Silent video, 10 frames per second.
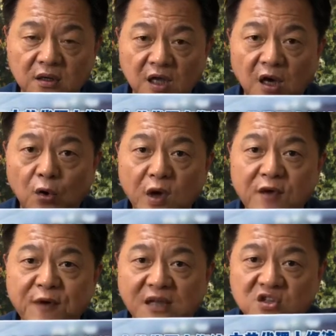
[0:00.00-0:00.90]
第二个违
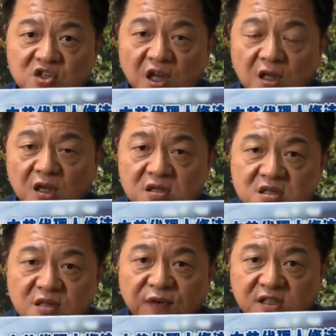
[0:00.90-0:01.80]
法之前的
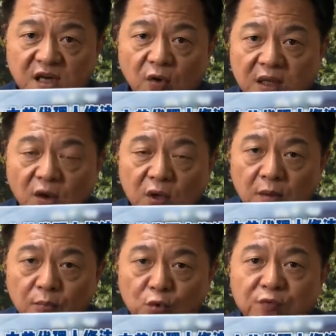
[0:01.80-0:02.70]
司法相关单位的
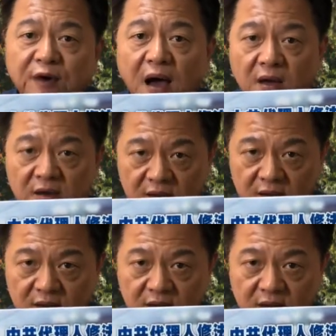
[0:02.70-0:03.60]
母法，
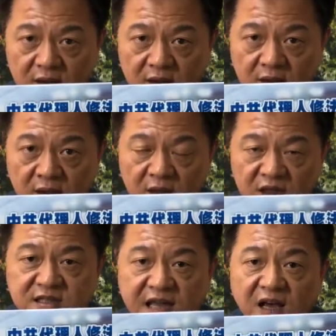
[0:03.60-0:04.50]

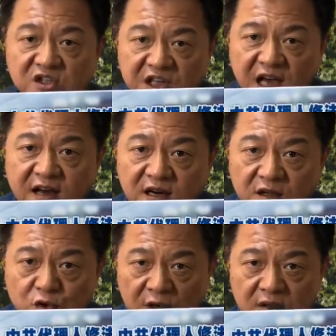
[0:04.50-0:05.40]
第三个侵害人
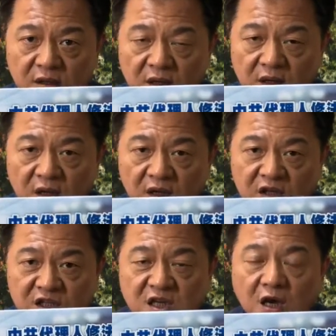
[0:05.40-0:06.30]
权，
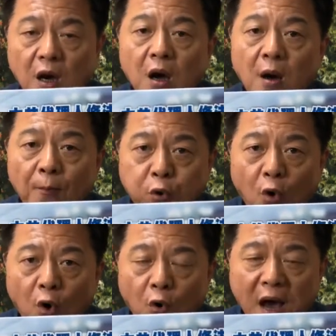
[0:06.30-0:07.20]
第四个
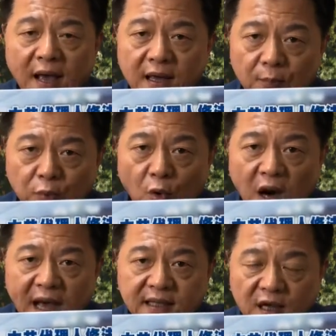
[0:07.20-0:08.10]
破坏、迫
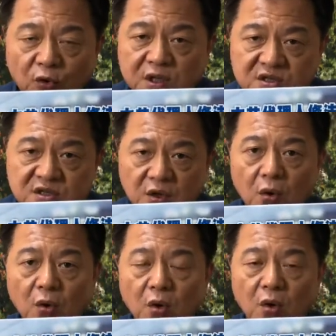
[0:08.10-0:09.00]
害言论自由，
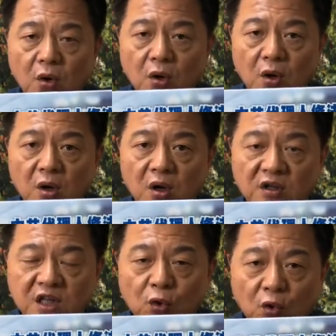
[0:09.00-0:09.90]

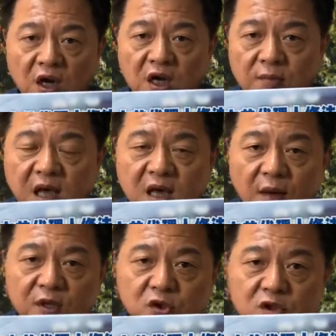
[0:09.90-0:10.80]
第五个里面
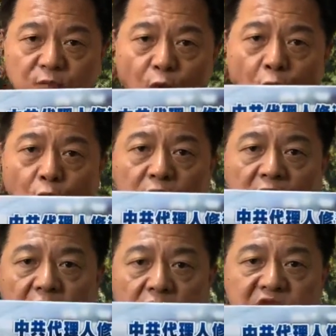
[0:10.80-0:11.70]
根本就是模糊的
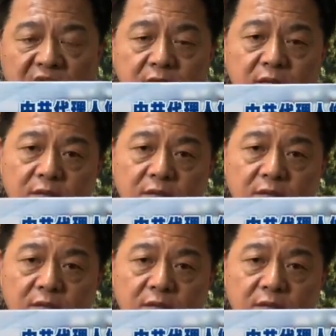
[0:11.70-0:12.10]
空间，